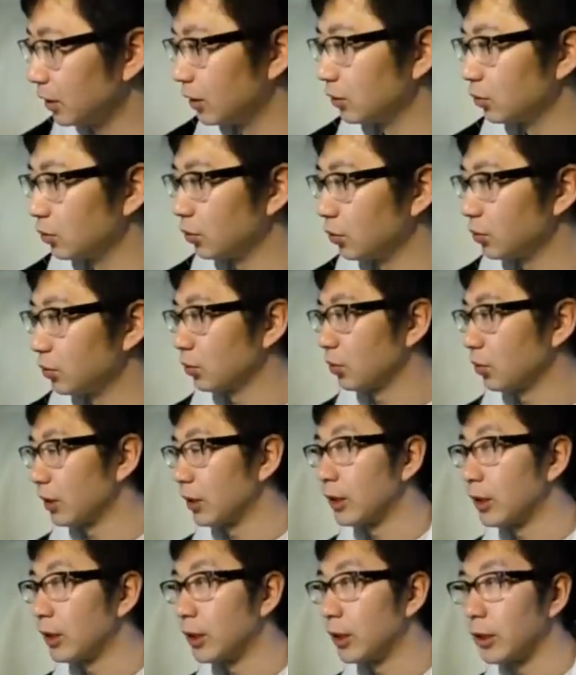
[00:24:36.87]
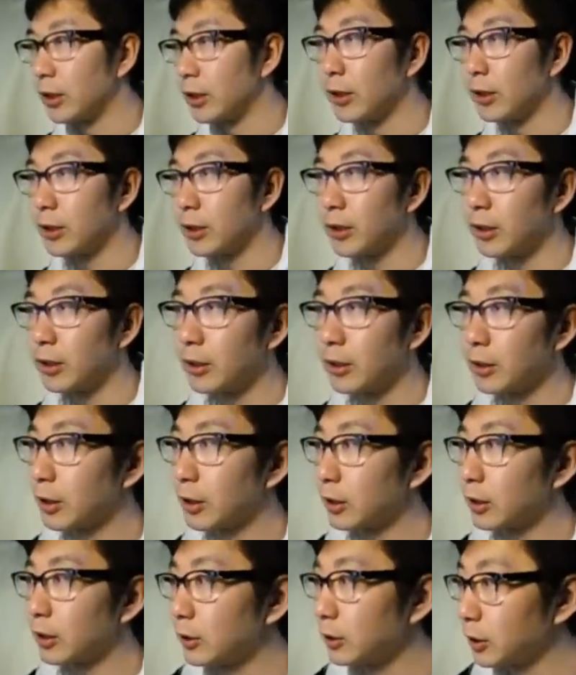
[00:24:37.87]
えー、ということで、はいえー、
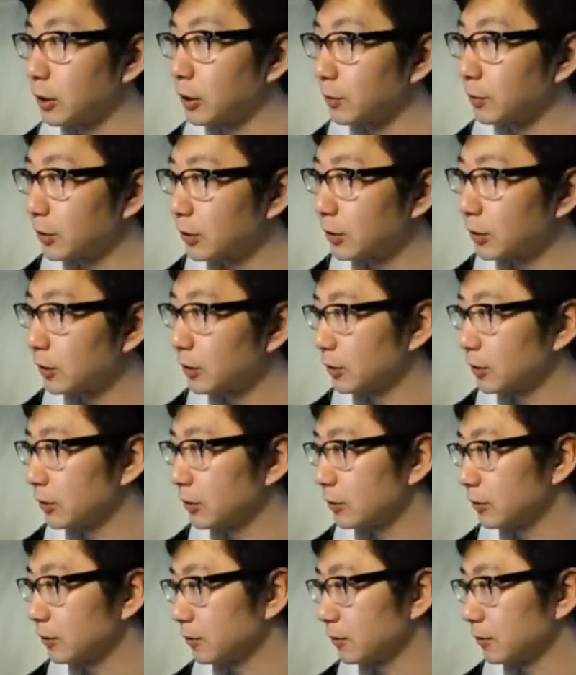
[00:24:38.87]
やらせていただきます